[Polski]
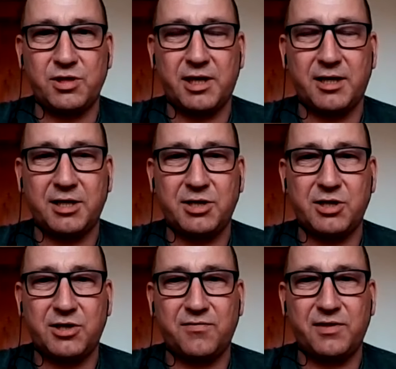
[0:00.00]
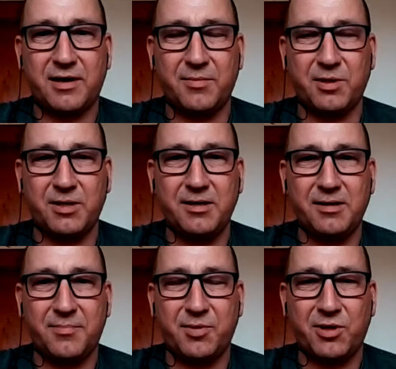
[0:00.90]
Serdecznie Cię witamy
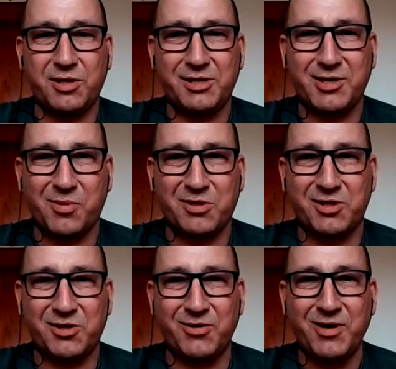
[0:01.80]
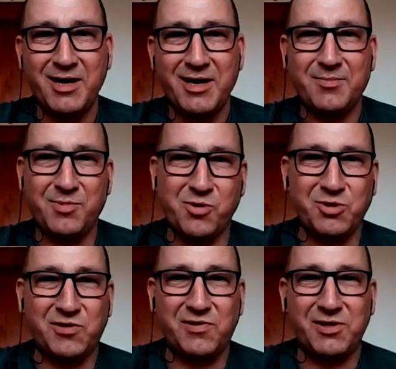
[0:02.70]
na pokładzie niskiego pressingu. Miło
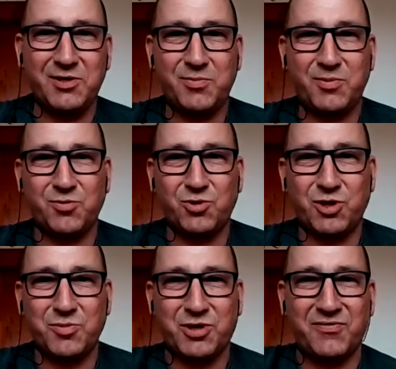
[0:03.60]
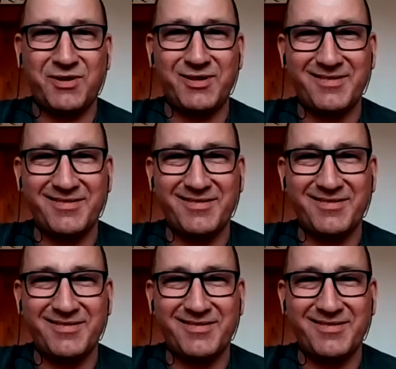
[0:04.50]
Cię widzieć po dłuższej przerwie.